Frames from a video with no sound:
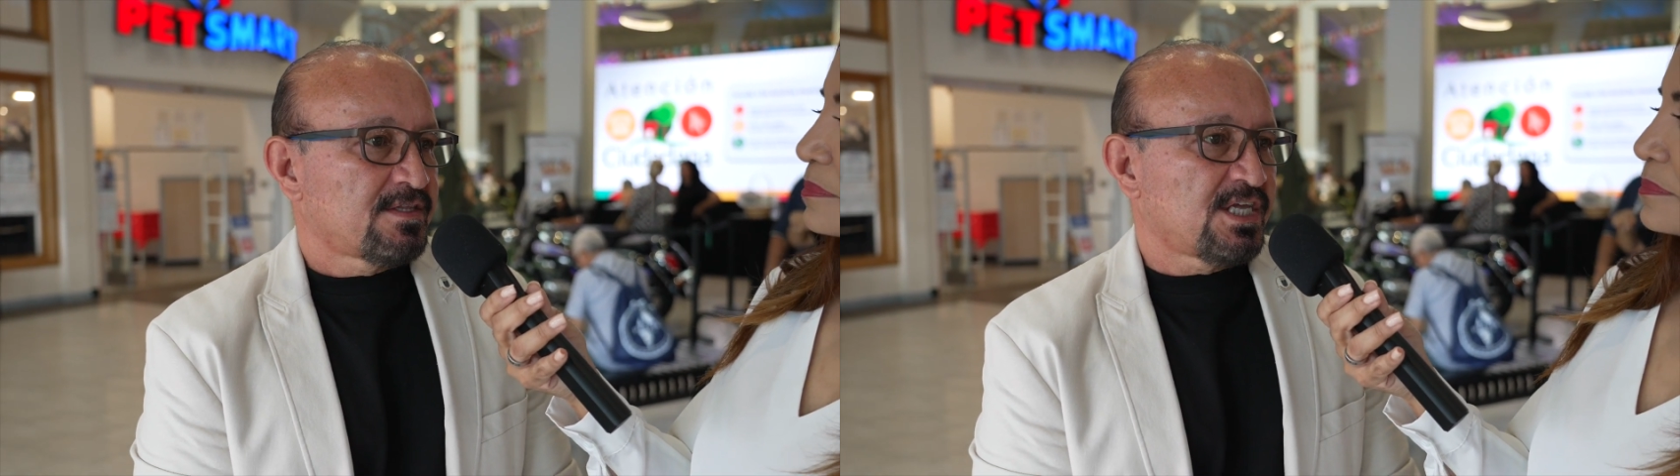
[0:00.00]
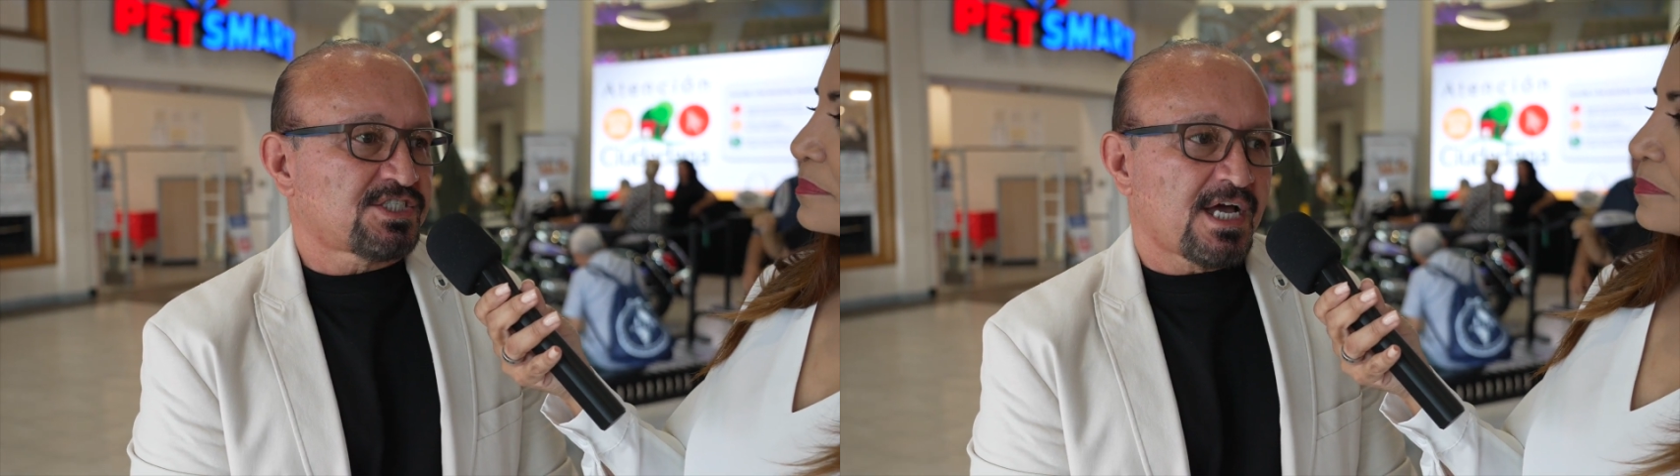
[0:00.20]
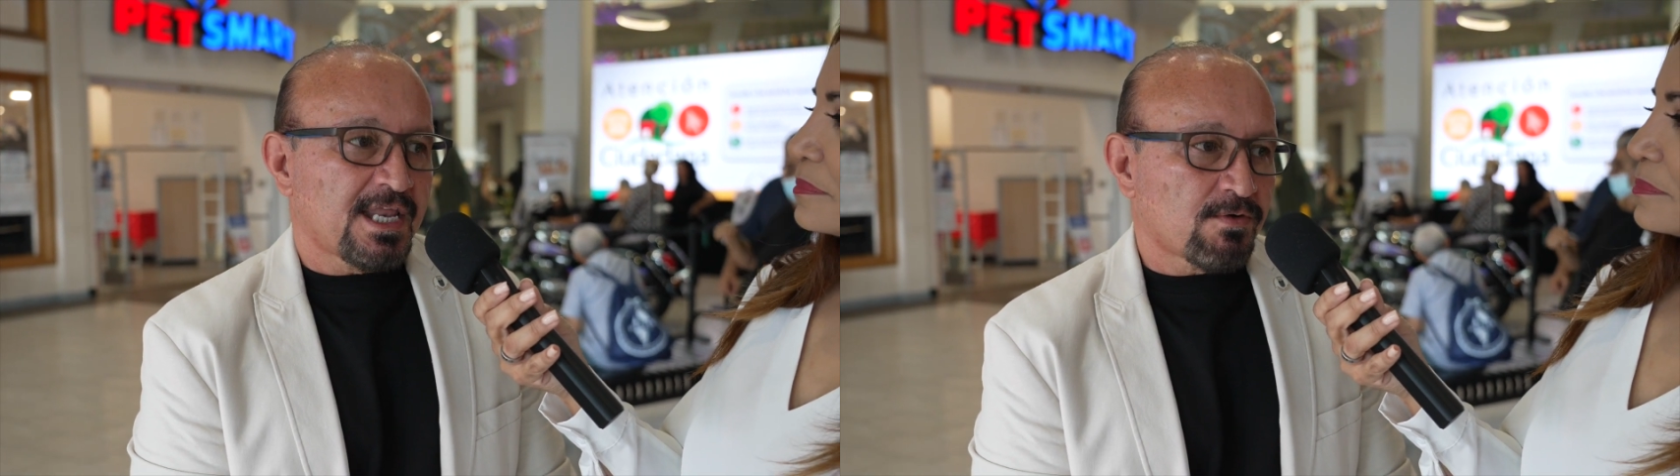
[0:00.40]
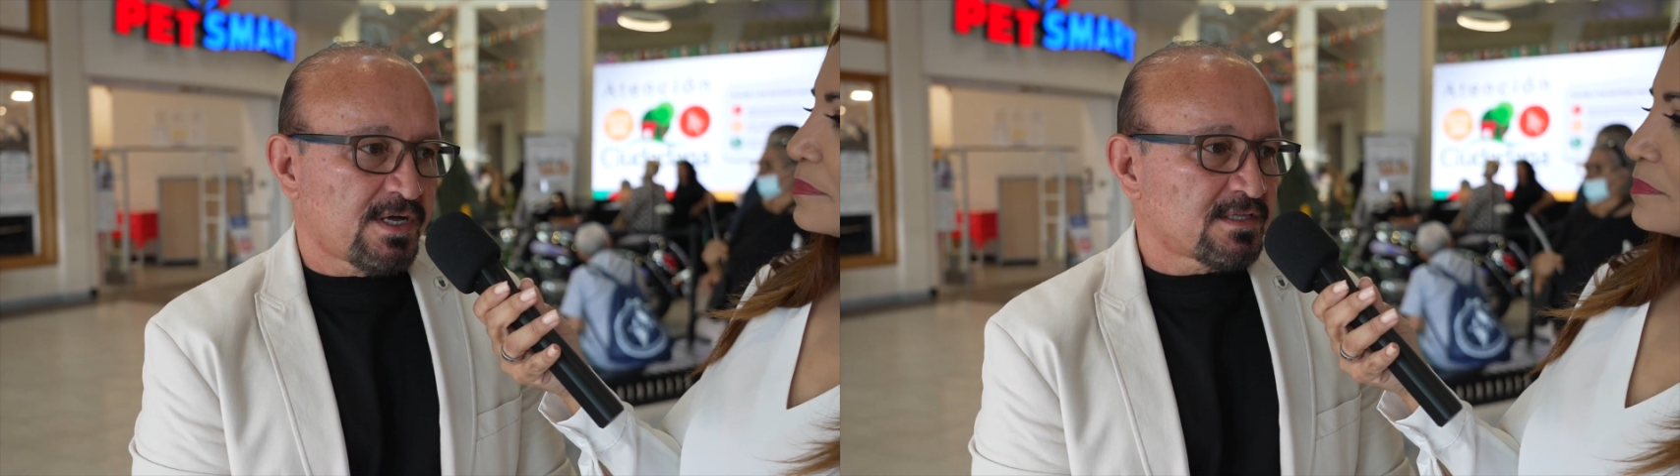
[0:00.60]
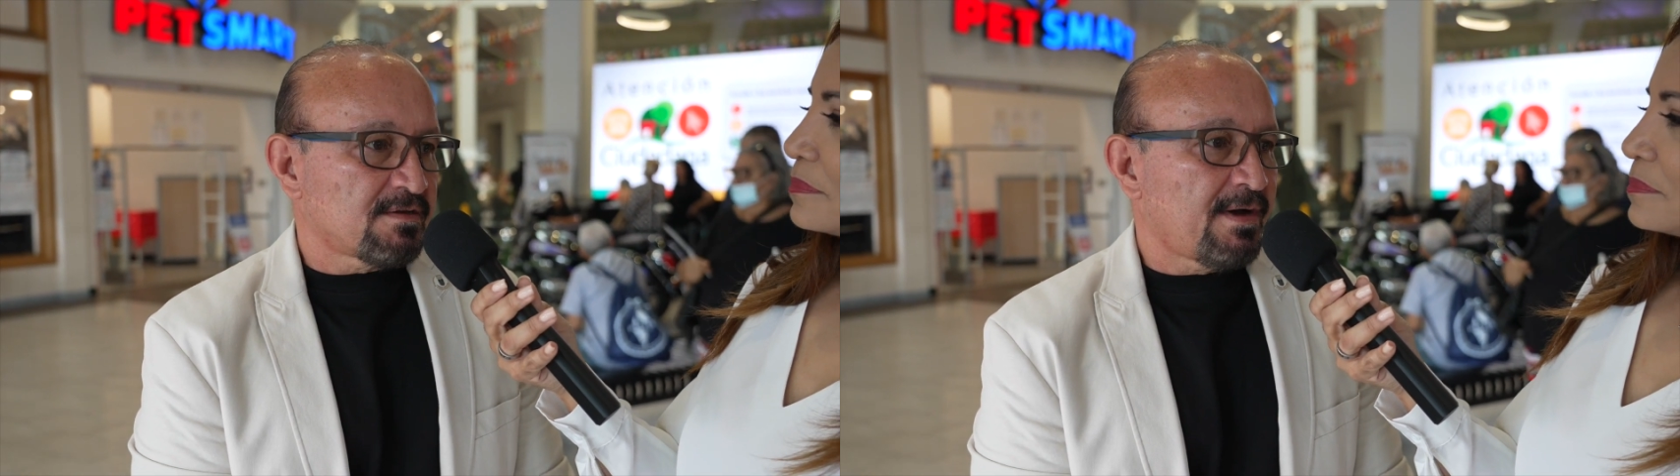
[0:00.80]
de chalecos
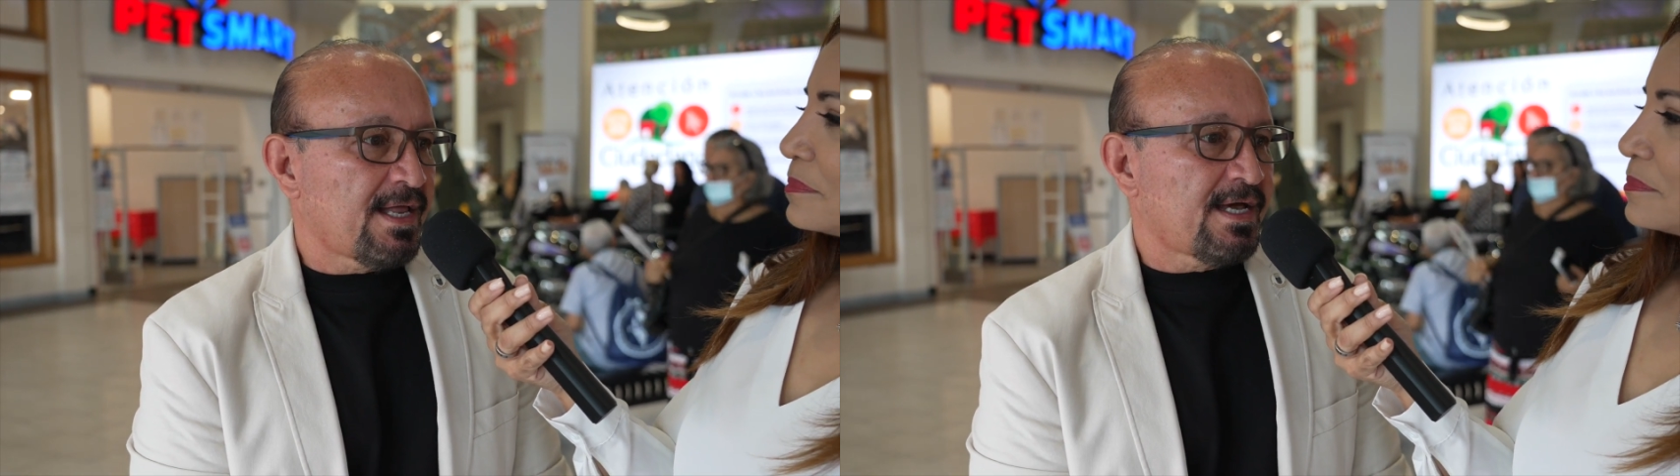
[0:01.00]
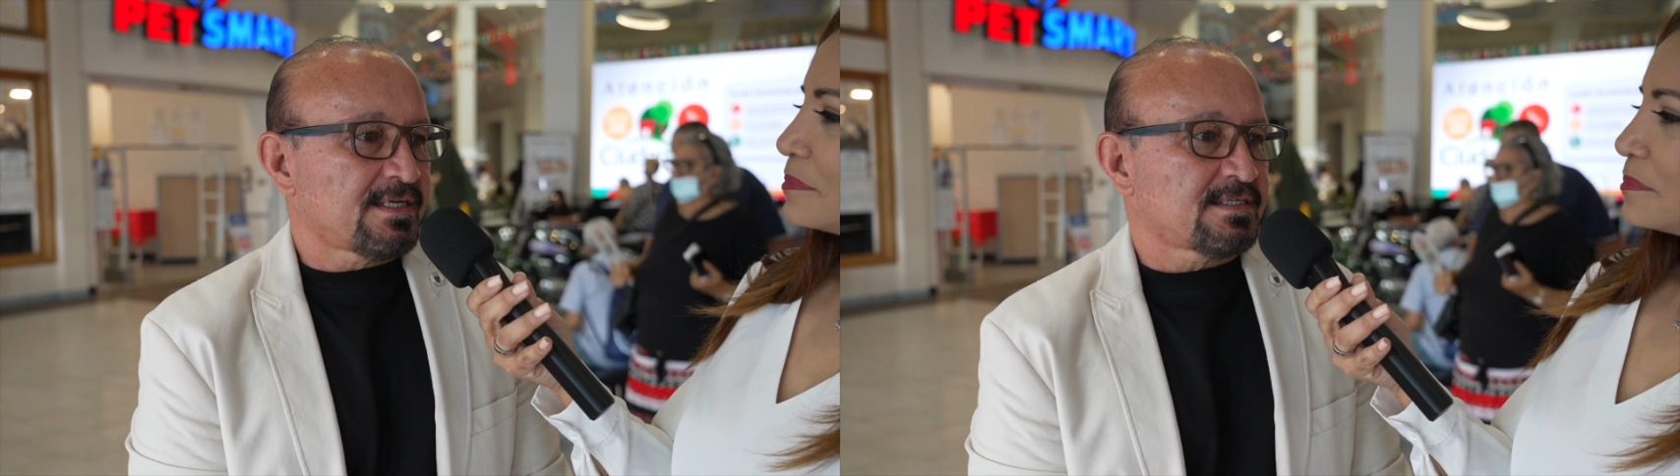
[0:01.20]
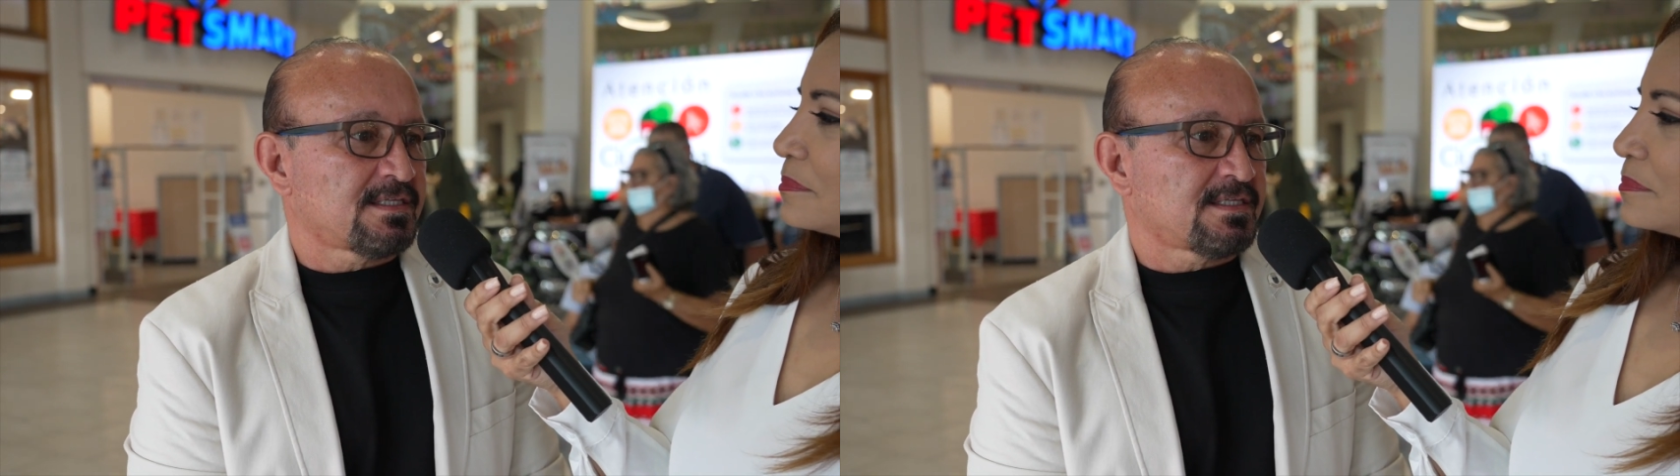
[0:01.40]
antibalas,